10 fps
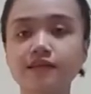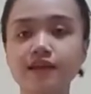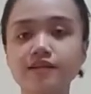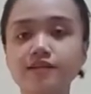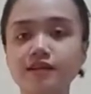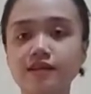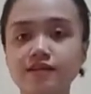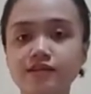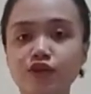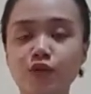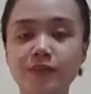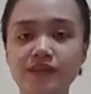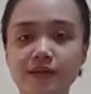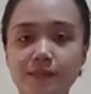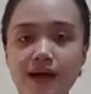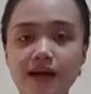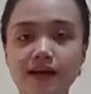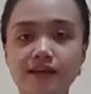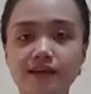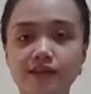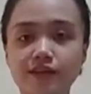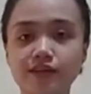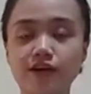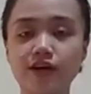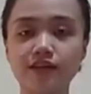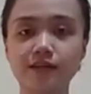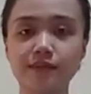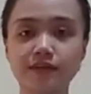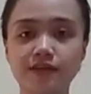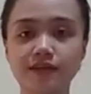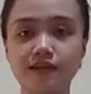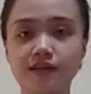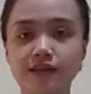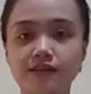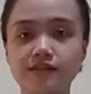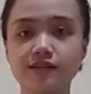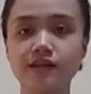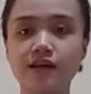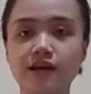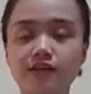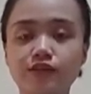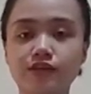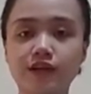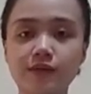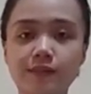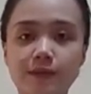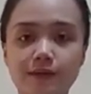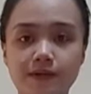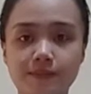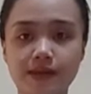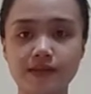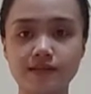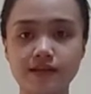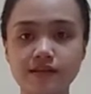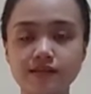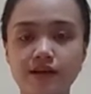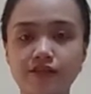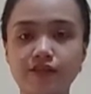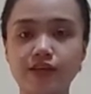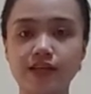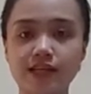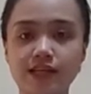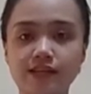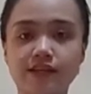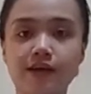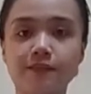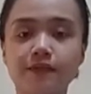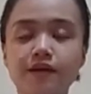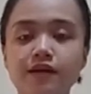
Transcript: Next is open the bag and return all the materials to their proper places after cleaning them.